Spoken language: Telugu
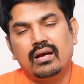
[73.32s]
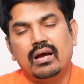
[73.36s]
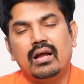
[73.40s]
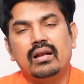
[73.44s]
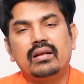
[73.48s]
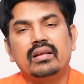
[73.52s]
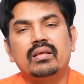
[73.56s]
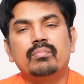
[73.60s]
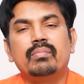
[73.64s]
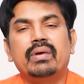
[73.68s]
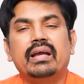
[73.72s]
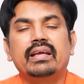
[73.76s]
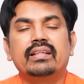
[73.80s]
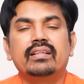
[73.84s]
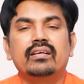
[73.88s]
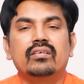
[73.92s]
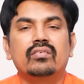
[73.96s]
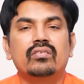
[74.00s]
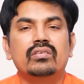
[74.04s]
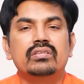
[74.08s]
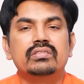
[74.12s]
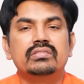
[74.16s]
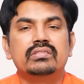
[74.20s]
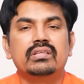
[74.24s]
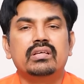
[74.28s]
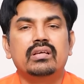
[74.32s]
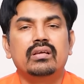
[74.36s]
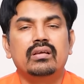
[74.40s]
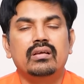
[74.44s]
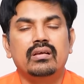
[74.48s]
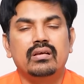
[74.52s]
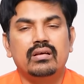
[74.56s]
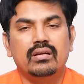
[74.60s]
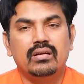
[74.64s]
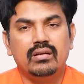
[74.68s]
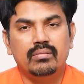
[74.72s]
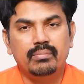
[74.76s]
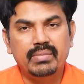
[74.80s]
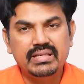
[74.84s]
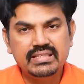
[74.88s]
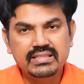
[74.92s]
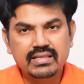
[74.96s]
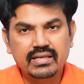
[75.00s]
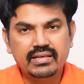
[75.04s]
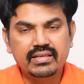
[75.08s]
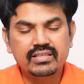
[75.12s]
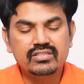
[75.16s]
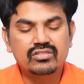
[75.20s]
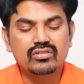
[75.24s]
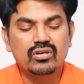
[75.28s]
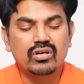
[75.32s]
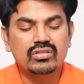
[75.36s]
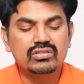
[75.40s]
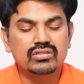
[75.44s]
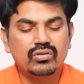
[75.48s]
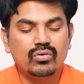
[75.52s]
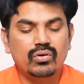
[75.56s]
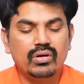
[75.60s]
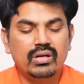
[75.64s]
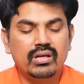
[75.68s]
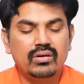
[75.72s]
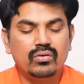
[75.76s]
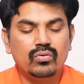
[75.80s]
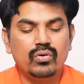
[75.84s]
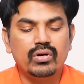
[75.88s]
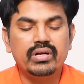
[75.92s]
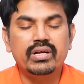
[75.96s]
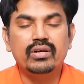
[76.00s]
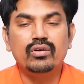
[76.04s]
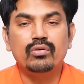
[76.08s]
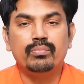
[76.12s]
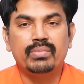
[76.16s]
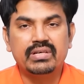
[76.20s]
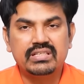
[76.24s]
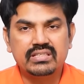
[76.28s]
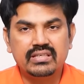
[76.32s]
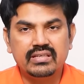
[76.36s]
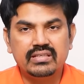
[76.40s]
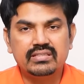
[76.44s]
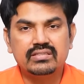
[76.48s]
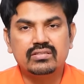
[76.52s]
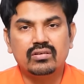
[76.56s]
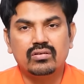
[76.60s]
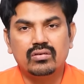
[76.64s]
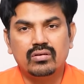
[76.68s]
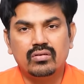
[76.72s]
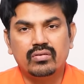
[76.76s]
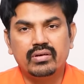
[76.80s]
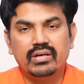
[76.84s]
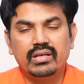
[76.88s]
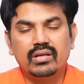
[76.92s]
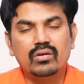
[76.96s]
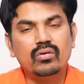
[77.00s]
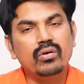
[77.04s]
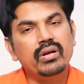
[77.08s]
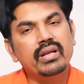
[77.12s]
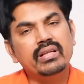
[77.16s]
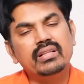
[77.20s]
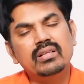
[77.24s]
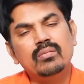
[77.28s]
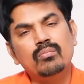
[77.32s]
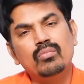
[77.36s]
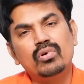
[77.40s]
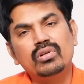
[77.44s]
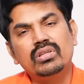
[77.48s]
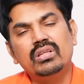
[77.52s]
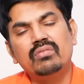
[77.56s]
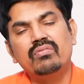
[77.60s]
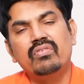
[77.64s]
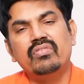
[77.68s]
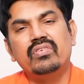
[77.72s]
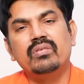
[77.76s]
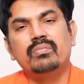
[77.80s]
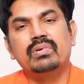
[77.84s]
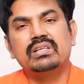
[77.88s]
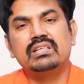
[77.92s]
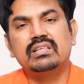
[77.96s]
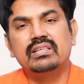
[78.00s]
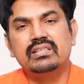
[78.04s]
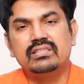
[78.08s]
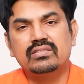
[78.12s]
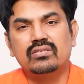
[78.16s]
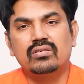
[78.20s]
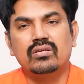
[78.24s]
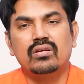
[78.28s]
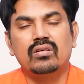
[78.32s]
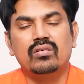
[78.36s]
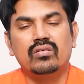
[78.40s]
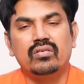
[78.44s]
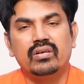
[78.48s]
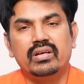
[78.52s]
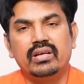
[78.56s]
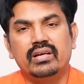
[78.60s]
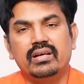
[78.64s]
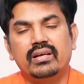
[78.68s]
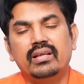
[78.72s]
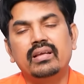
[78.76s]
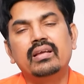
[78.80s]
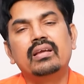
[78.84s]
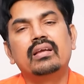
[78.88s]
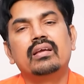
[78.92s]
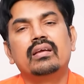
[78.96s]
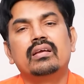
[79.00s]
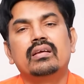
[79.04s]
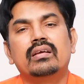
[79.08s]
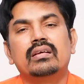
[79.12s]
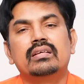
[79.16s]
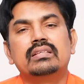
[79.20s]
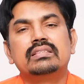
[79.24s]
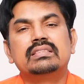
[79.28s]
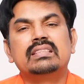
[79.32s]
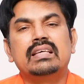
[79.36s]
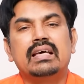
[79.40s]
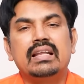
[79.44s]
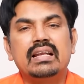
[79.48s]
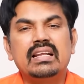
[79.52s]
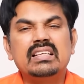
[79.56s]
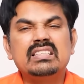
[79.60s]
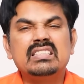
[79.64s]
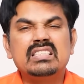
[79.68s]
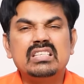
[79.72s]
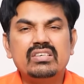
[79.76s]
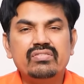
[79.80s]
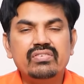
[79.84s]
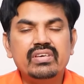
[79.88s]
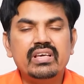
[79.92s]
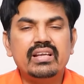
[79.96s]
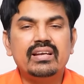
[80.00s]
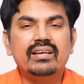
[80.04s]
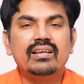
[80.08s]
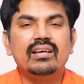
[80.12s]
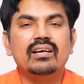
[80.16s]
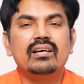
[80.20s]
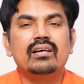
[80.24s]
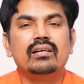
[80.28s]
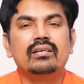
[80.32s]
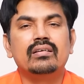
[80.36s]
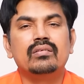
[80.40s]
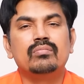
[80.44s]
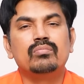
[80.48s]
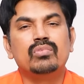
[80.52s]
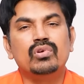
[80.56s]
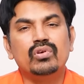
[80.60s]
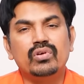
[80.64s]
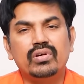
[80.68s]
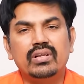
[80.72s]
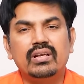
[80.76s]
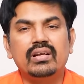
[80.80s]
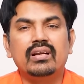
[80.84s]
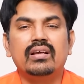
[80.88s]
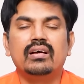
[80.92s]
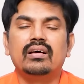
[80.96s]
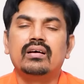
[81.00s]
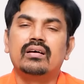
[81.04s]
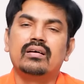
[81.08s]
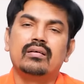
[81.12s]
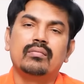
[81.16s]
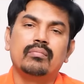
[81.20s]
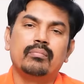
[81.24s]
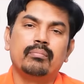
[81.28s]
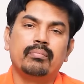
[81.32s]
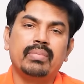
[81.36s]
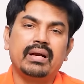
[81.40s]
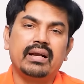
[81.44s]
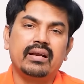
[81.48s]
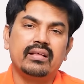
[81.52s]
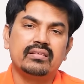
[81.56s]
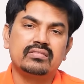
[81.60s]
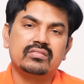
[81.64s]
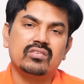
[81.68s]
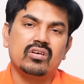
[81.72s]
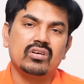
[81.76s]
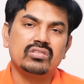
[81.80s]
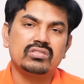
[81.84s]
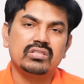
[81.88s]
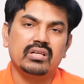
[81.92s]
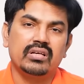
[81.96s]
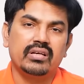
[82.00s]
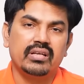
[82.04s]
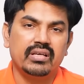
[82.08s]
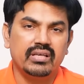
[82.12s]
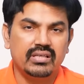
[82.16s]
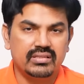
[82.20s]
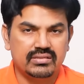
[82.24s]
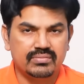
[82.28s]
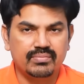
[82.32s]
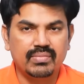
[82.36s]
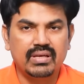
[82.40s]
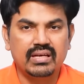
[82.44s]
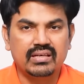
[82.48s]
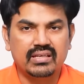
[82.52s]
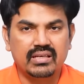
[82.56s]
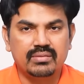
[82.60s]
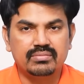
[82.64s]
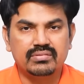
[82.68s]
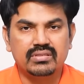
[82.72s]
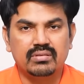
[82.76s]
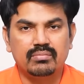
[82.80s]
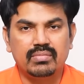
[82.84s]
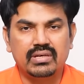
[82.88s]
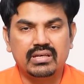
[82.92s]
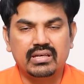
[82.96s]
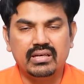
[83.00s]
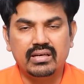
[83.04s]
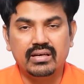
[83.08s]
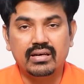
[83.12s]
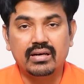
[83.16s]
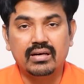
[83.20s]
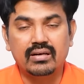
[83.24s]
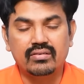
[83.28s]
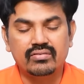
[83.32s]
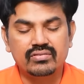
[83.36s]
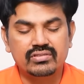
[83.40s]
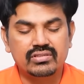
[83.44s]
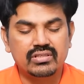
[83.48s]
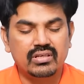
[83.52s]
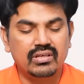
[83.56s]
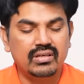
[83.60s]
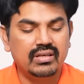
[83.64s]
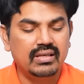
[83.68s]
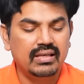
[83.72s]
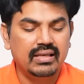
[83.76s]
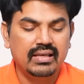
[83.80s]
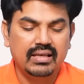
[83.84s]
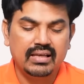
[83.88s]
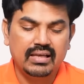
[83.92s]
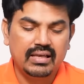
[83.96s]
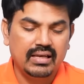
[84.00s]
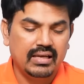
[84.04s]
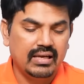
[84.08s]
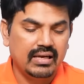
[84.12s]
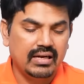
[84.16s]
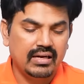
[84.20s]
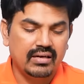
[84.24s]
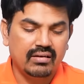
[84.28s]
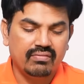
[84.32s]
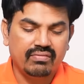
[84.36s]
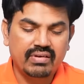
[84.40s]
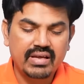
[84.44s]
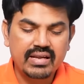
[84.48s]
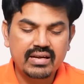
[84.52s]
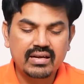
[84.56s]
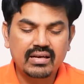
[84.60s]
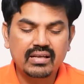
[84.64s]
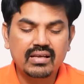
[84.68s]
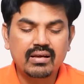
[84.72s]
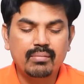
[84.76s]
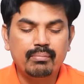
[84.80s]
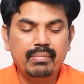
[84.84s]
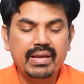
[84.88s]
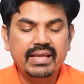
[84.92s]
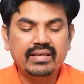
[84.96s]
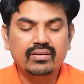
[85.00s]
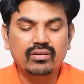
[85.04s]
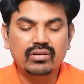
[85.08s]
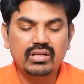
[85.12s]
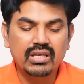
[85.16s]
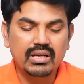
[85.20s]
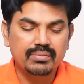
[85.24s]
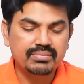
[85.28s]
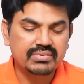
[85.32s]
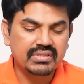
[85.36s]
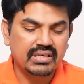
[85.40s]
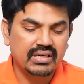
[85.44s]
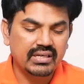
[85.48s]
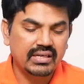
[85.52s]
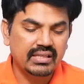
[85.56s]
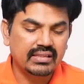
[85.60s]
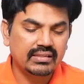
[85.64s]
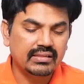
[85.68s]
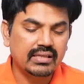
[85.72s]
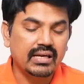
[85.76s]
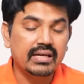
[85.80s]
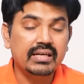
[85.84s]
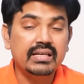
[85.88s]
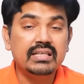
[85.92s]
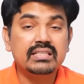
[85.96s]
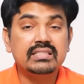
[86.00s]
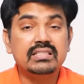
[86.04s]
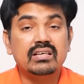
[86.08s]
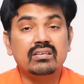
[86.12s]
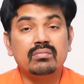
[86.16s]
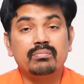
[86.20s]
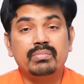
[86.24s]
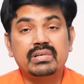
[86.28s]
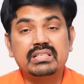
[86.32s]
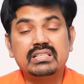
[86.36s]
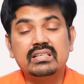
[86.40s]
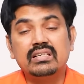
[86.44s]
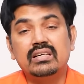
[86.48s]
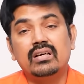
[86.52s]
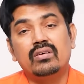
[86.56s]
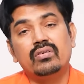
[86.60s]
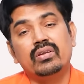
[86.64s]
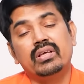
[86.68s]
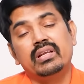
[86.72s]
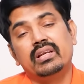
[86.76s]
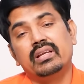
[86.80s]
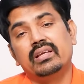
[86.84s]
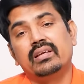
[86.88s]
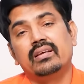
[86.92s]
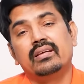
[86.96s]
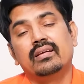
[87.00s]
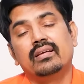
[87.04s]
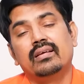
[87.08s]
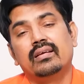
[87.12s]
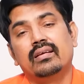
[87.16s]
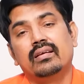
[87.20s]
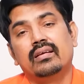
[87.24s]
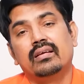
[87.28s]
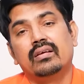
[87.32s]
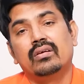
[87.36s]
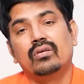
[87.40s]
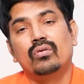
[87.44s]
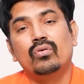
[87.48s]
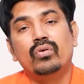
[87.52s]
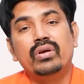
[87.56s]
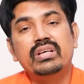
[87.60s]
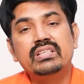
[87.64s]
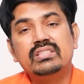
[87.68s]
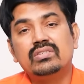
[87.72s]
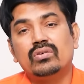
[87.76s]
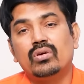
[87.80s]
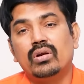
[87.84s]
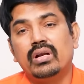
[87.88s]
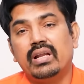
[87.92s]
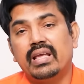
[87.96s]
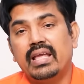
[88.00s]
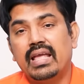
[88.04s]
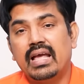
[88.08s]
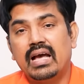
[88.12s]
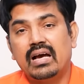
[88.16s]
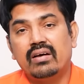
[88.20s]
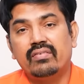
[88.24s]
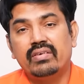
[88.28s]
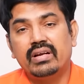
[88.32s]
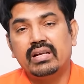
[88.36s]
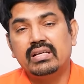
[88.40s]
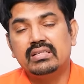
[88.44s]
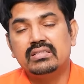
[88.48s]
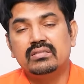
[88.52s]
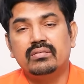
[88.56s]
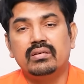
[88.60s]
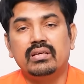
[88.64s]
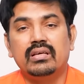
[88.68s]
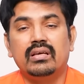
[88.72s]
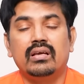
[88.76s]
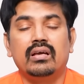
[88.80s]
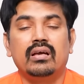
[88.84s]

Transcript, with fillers: ఆల్ టైమ్ హై దగ్గర నుంచి అండ్ మెజారిటీ స్టాక్స్ కూడా ట్వంటీ టూ పర్సెంట్ డిస్కౌంట్లో ఉన్నాయి కొన్ని అయితే మోర్ దెన్ ఫిఫ్టీ పర్సెంట్ డిస్కౌంట్లో కూడా ఉన్నాయండి చాలా సివియర్గా అండ్ బ్రూటల్గా పడ్డ స్టాక్స్ అంటే స్మాల్ క్యాప్స్ అనమాట ఈ డ్రాడౌన్స్లో అండ్ ఫైనల్గా మైక్రో క్యాప్స్ అండి థర్టీ సెవెన్ పర్సెంట్ డౌన్ అయ్యాయి ఊహించుకోండి యావరేజ్